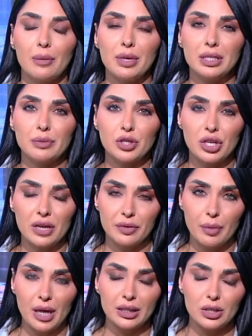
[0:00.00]
أبرز ما جاء في
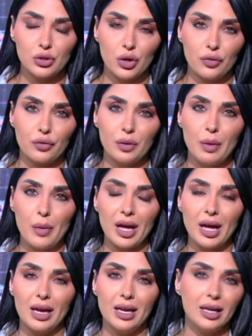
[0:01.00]
بعض الصحف
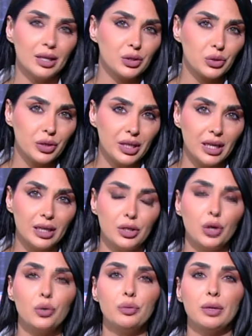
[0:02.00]
والمواقع الإلكترونية
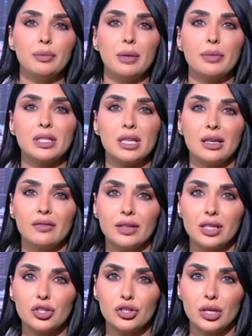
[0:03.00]
اليوم نبدأ من صحيفة
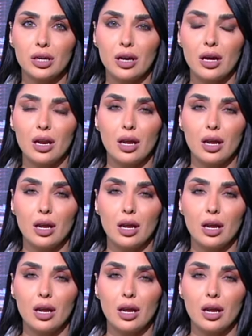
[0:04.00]
الشرق